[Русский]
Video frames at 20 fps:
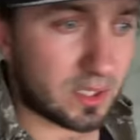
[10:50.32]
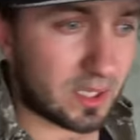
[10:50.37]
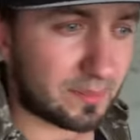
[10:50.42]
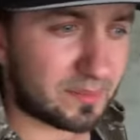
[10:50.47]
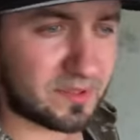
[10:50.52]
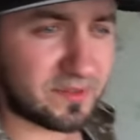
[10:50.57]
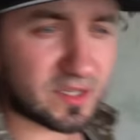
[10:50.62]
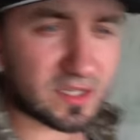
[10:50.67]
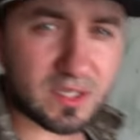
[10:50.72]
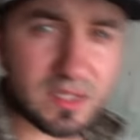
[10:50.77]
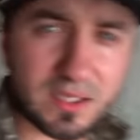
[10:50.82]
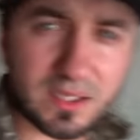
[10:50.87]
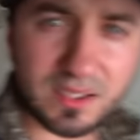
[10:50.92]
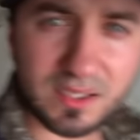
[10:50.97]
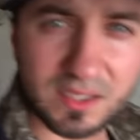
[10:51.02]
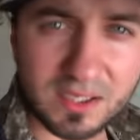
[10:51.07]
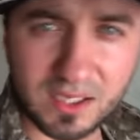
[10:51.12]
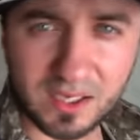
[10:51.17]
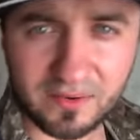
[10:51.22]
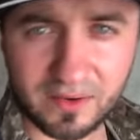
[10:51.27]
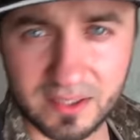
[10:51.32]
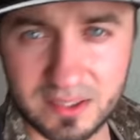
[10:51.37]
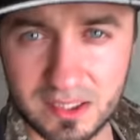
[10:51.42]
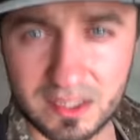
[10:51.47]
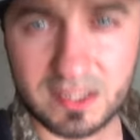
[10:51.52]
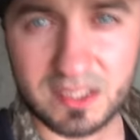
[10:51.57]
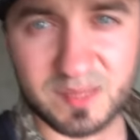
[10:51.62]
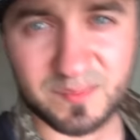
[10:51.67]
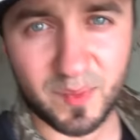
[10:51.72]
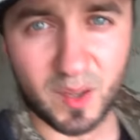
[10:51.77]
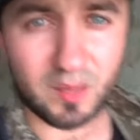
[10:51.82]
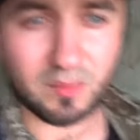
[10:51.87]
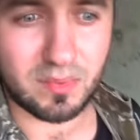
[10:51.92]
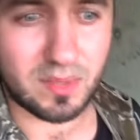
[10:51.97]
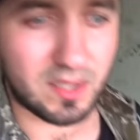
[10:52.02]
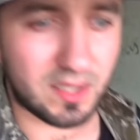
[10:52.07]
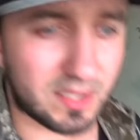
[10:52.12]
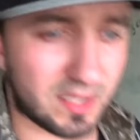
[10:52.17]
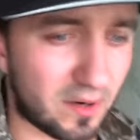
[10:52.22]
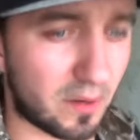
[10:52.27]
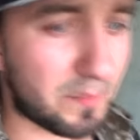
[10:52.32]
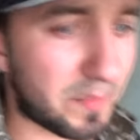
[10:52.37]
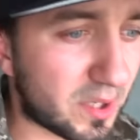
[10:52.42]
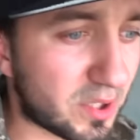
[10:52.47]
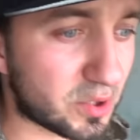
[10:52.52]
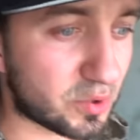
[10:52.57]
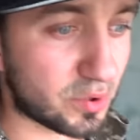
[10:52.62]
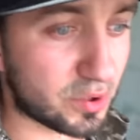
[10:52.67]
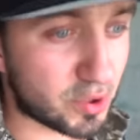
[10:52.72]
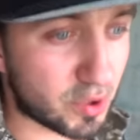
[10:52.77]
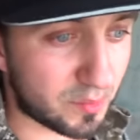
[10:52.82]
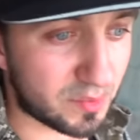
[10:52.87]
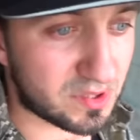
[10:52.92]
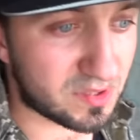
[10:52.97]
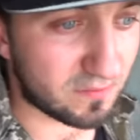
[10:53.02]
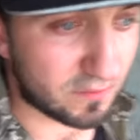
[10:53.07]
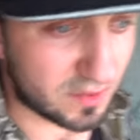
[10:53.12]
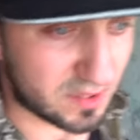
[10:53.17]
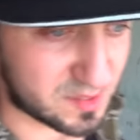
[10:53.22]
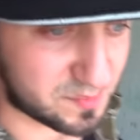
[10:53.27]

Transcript: Я бы, наверное, на таких кроватях не спал бы. Я вам покажу, на чем я сегодня